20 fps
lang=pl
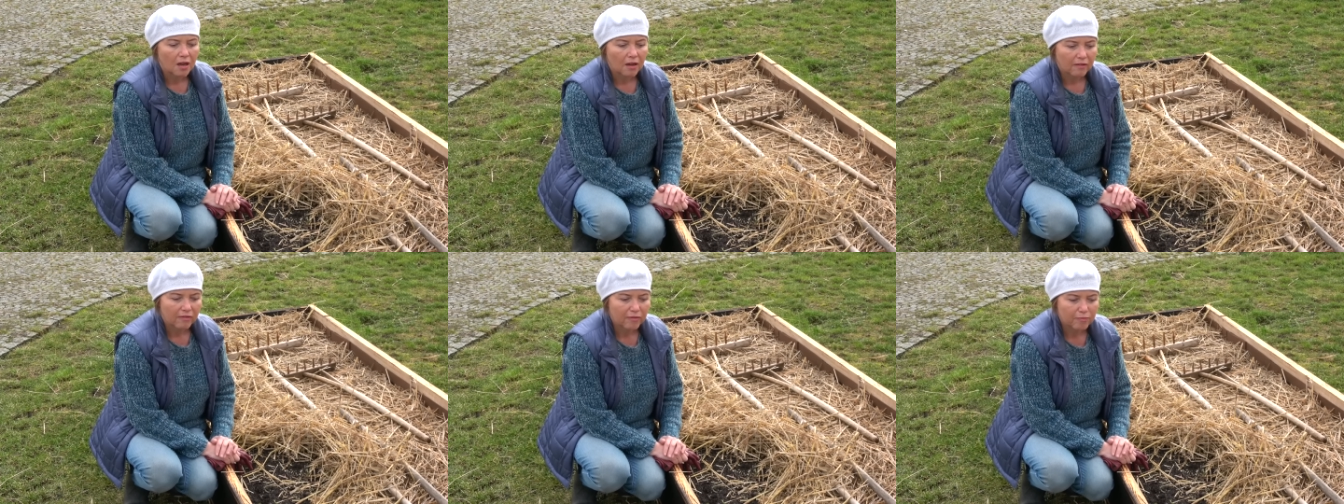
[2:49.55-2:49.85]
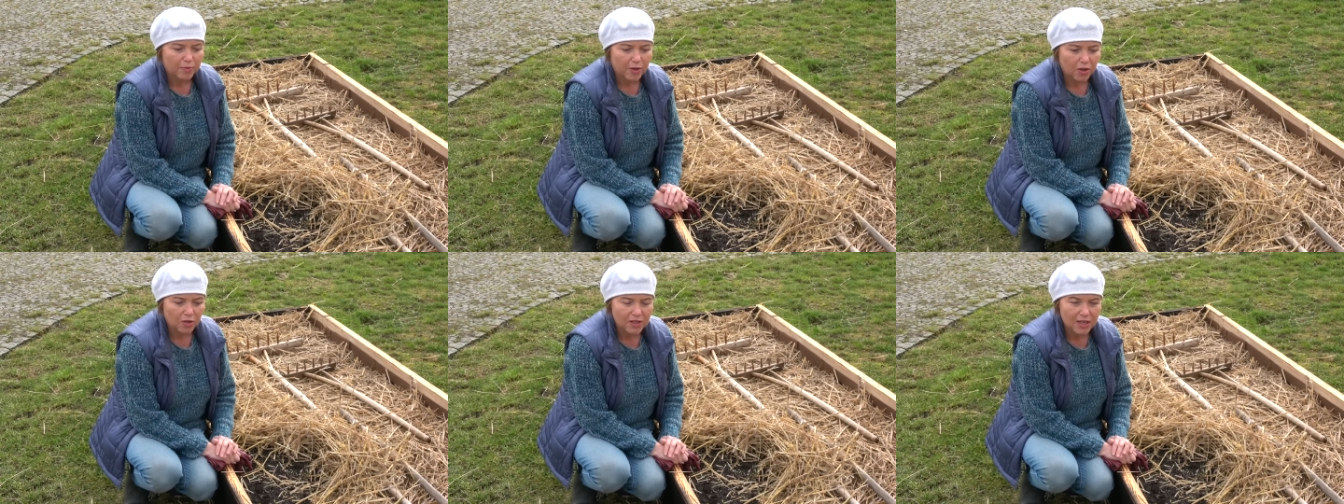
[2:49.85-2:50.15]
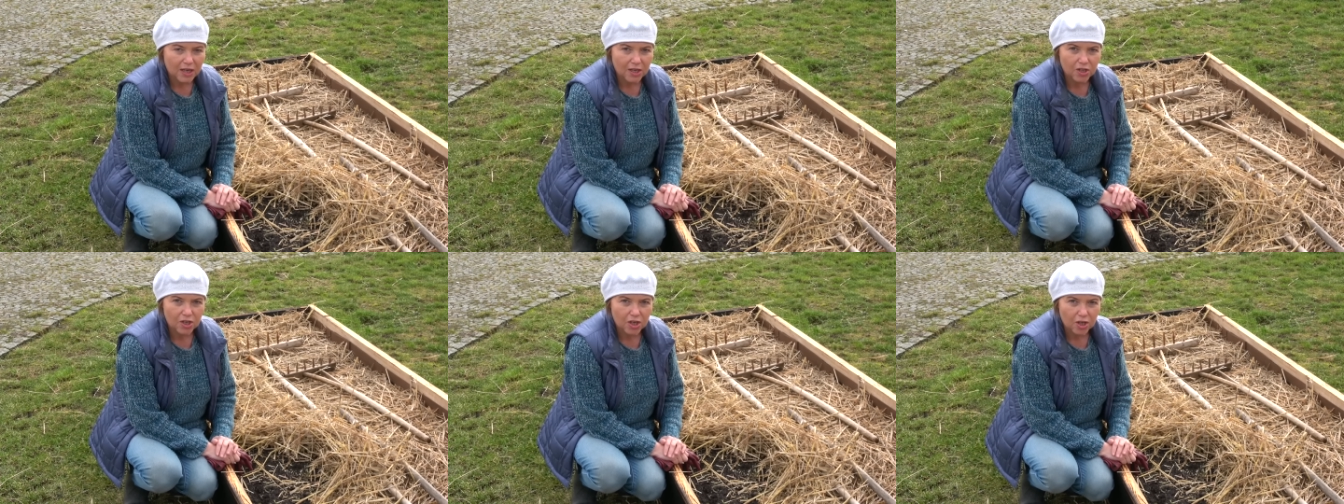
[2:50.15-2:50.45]
w
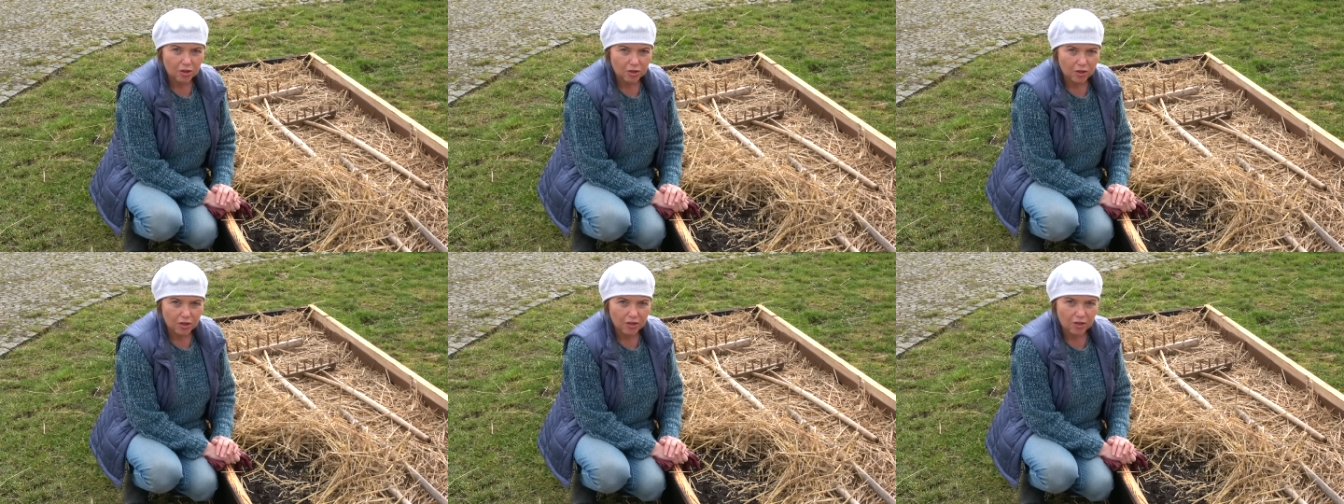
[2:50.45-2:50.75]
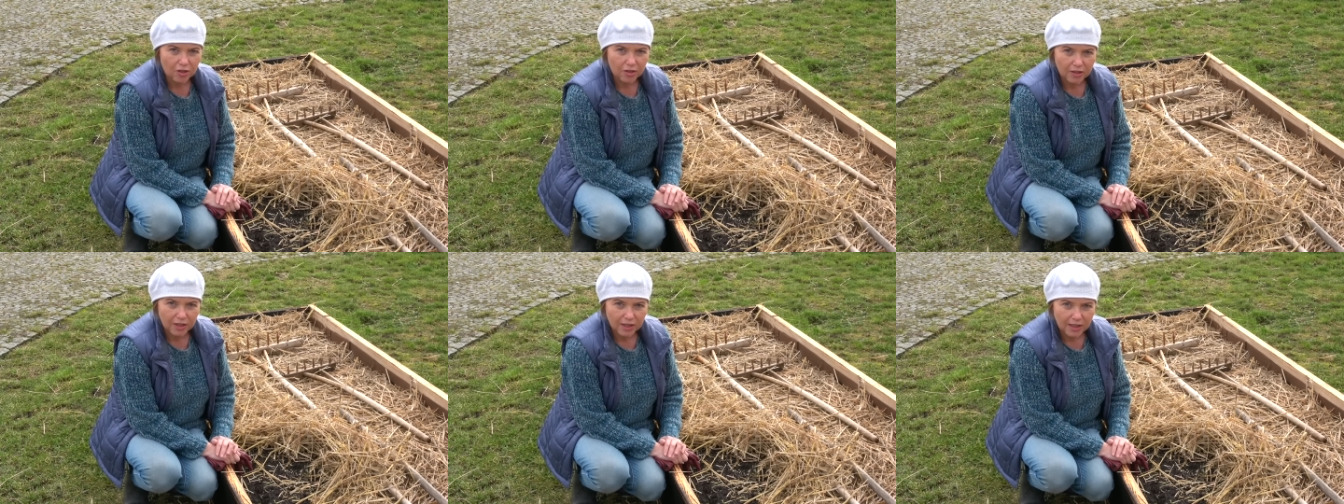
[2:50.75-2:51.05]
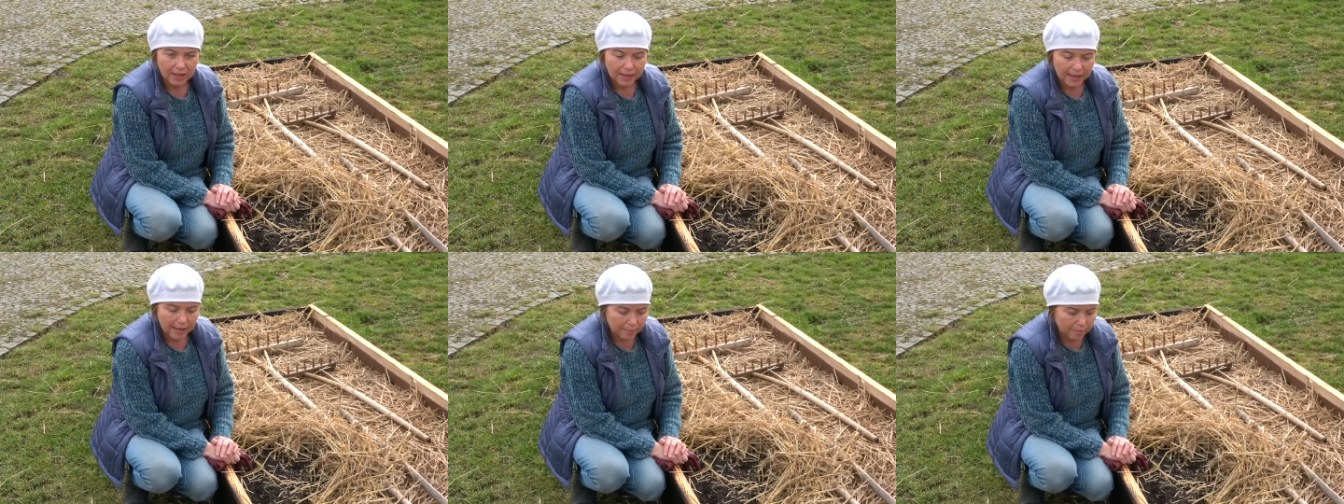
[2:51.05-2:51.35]
procesie ochrony
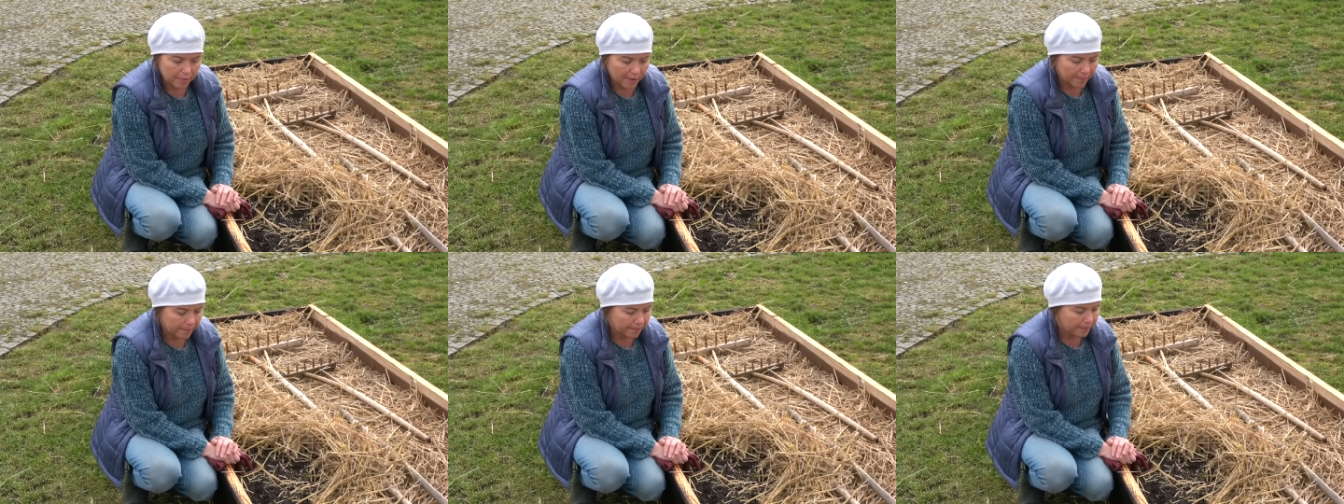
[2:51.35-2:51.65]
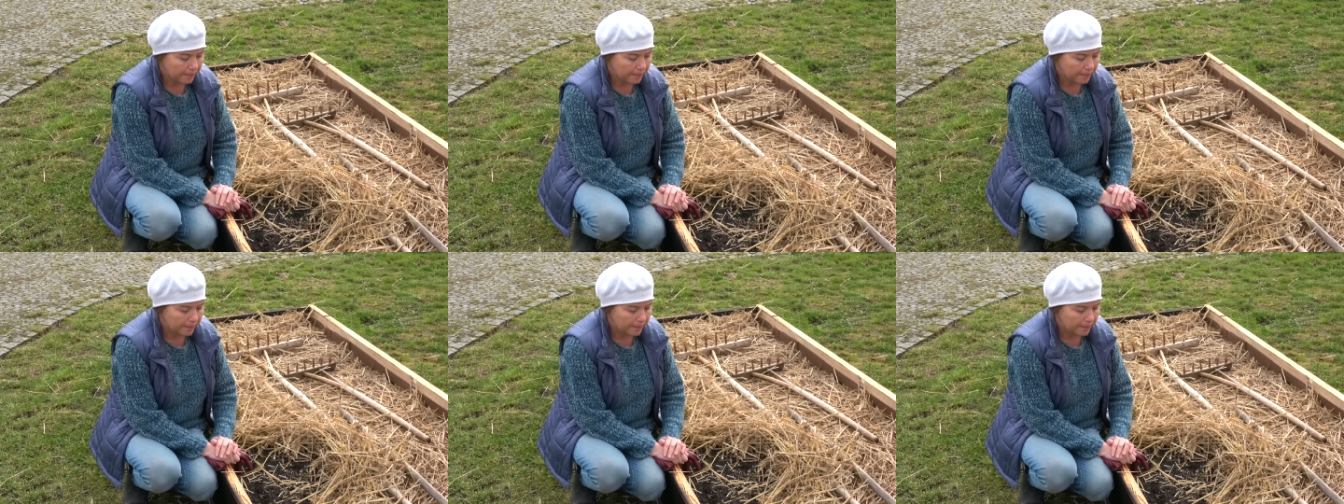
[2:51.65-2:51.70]
gleby.